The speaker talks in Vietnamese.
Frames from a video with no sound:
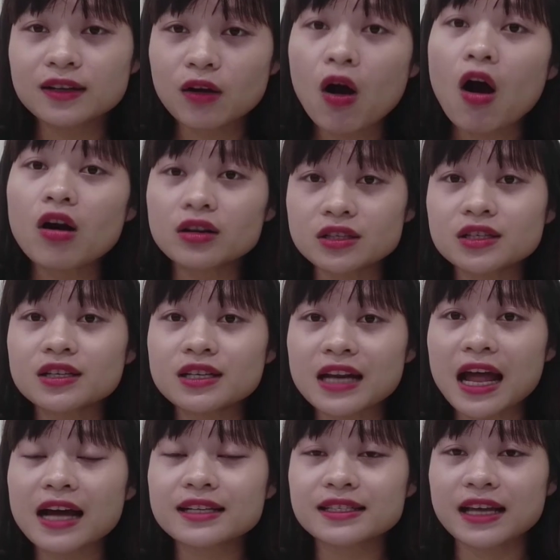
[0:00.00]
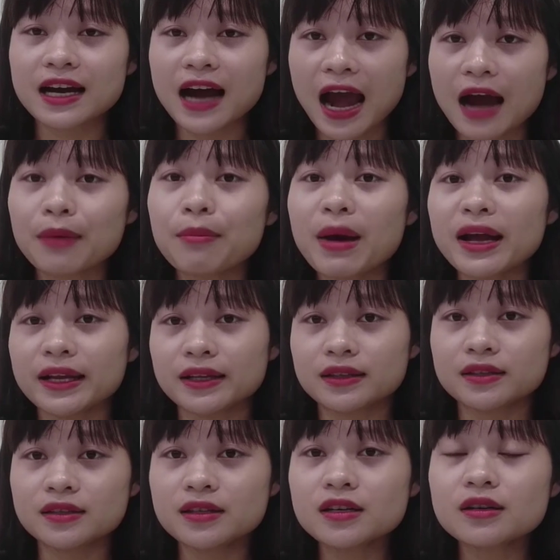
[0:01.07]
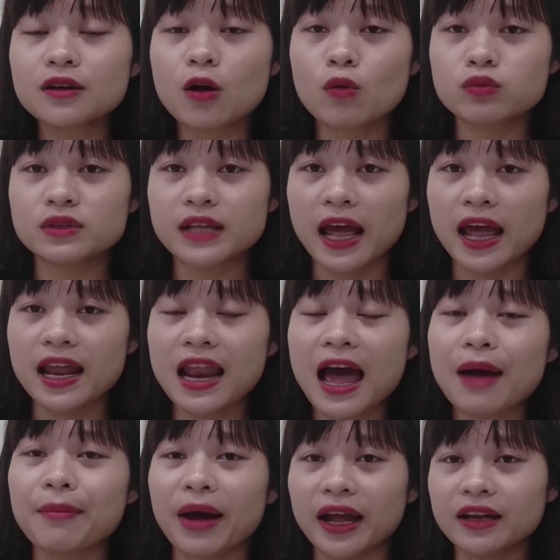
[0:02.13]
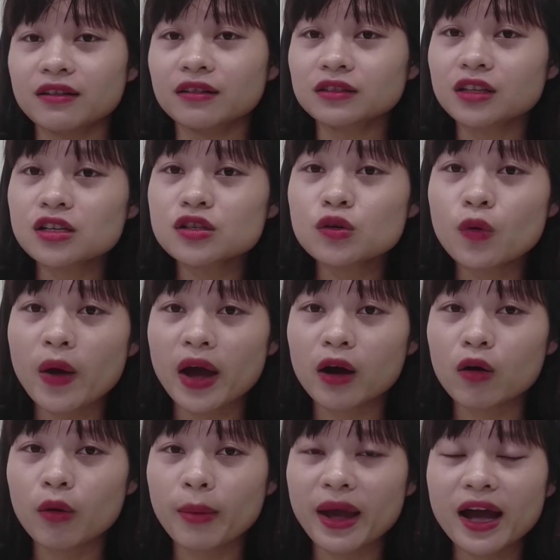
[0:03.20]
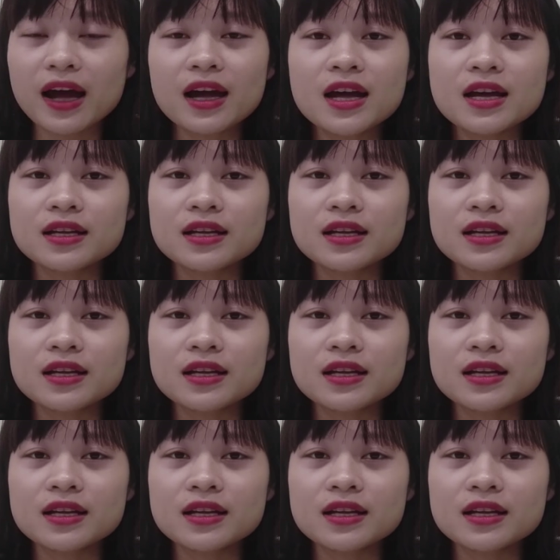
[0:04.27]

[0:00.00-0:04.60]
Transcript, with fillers: có chức năng sẽ kháng bệnh nhưng cũng sẽ làm ảnh hưởng tới sức khỏe của bé.